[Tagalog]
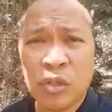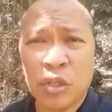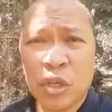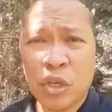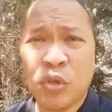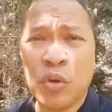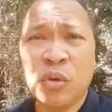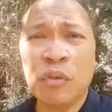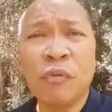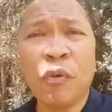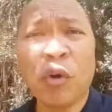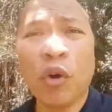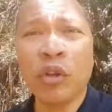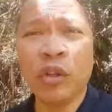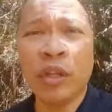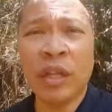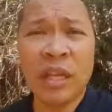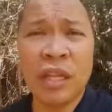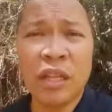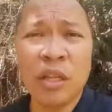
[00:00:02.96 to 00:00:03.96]
sa June
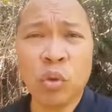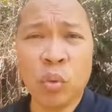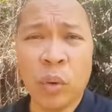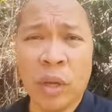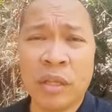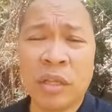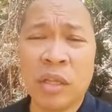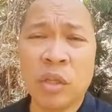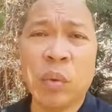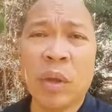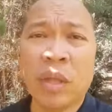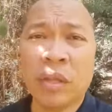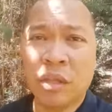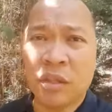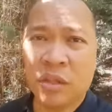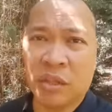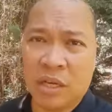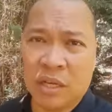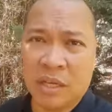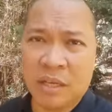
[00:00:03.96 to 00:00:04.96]
14,
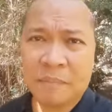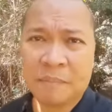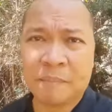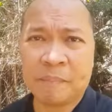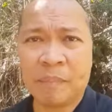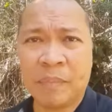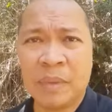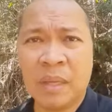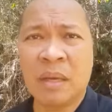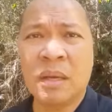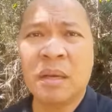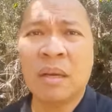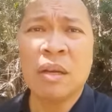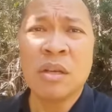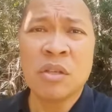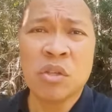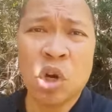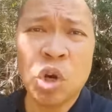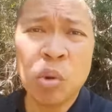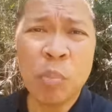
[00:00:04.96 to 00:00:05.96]

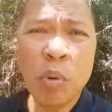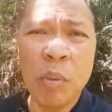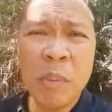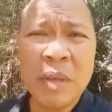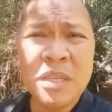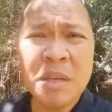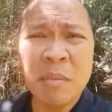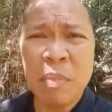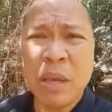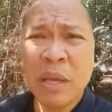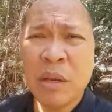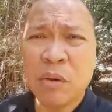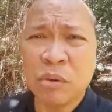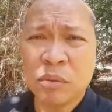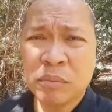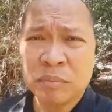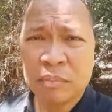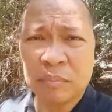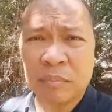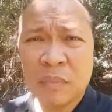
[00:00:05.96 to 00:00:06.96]
2023. So ano po ibig sabihin
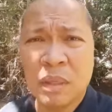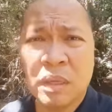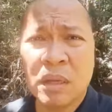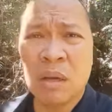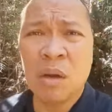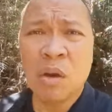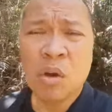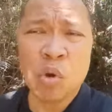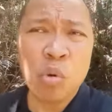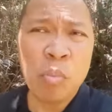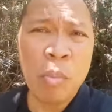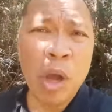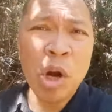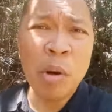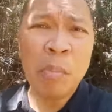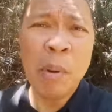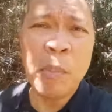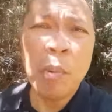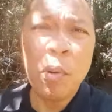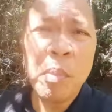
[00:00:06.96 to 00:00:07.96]
nun? Kung
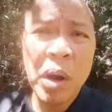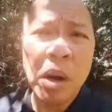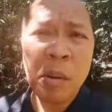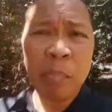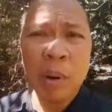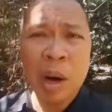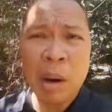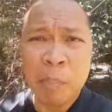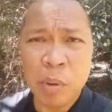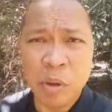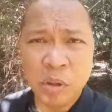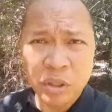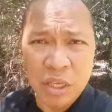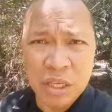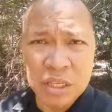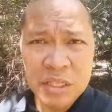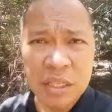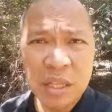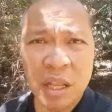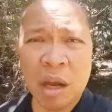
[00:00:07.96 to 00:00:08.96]
meron pa po mga
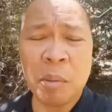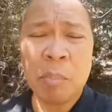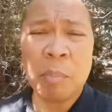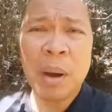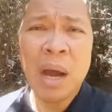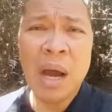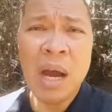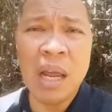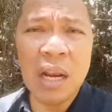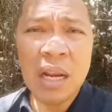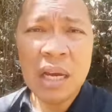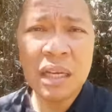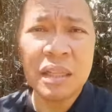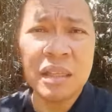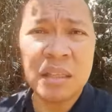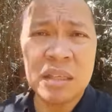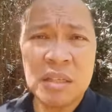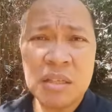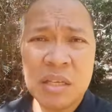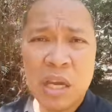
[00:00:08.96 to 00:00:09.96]
properties na
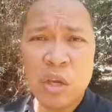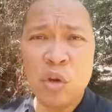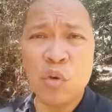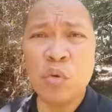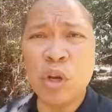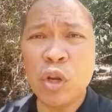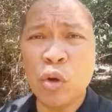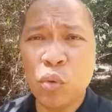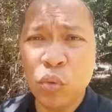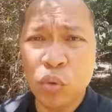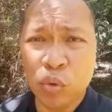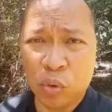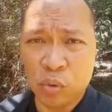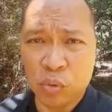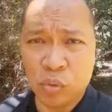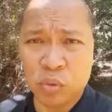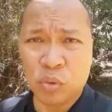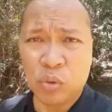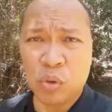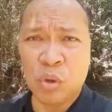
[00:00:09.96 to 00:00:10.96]
kapangalan sa inyong ninuno,
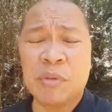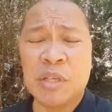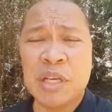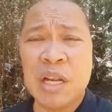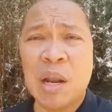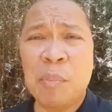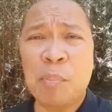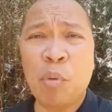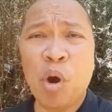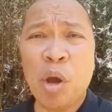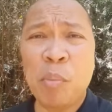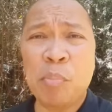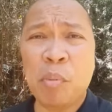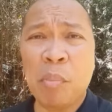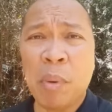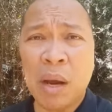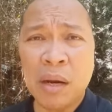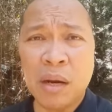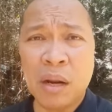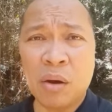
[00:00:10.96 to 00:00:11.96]
sila po ay
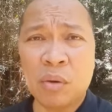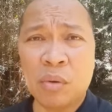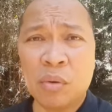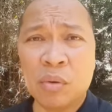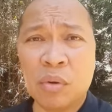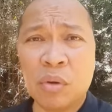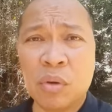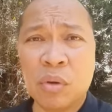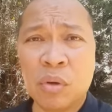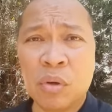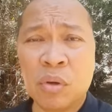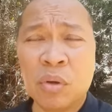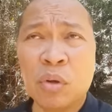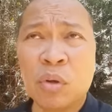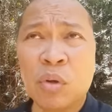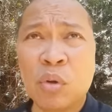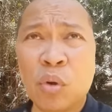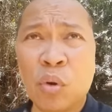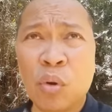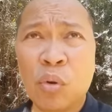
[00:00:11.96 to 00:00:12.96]
pumanaw
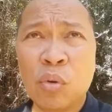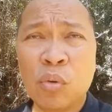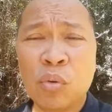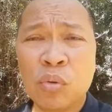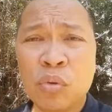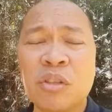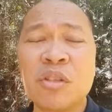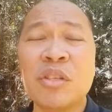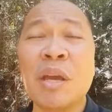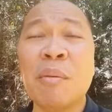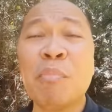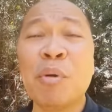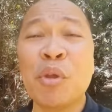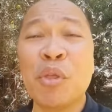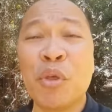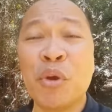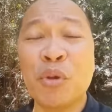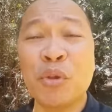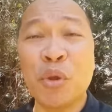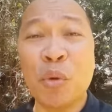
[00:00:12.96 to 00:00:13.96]
noong December
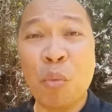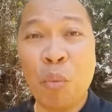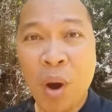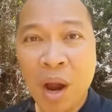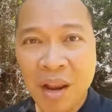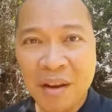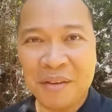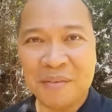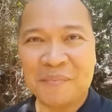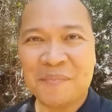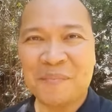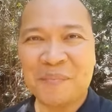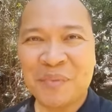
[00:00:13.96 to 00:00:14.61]
31,